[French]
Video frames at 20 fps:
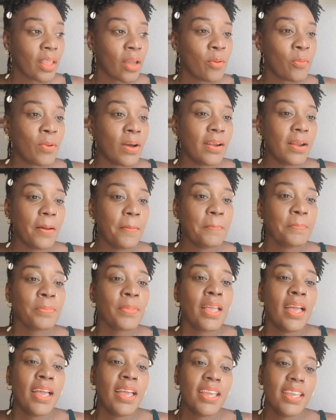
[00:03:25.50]
Voilà,
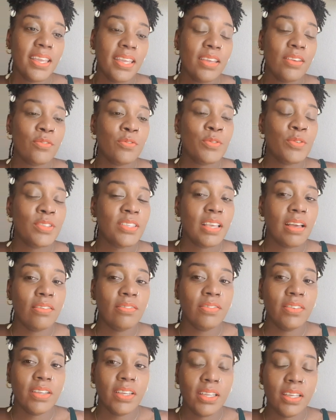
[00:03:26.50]
et vous
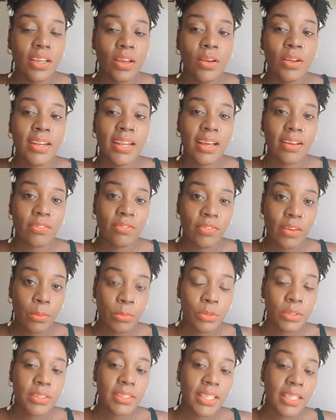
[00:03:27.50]
avez la
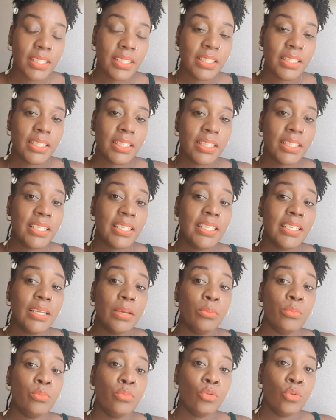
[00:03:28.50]
fameuse technique qui
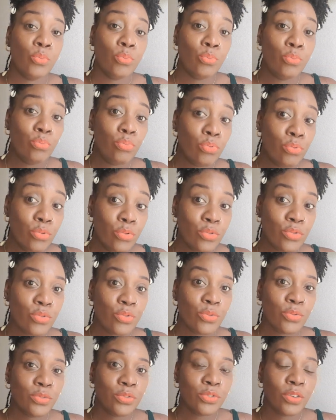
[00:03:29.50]
est le plus
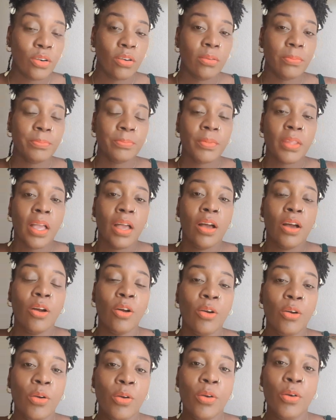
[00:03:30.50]
souvent
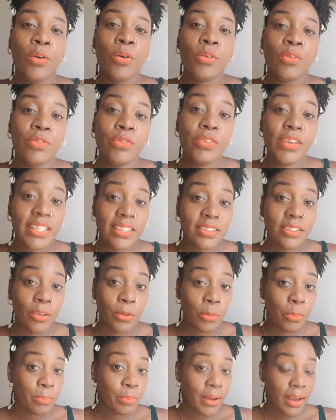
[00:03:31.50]
euh,
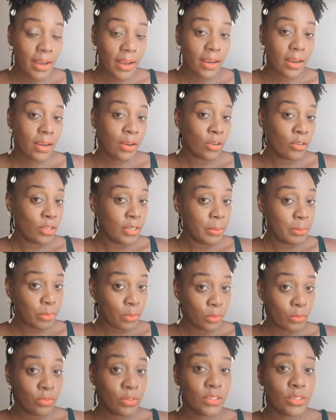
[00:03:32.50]
faite par les
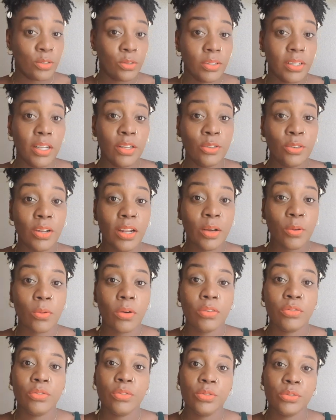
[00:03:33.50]
professionnels de la
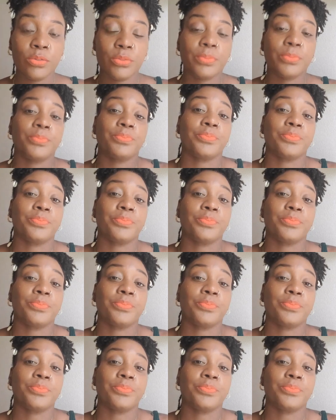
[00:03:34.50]
coiffure,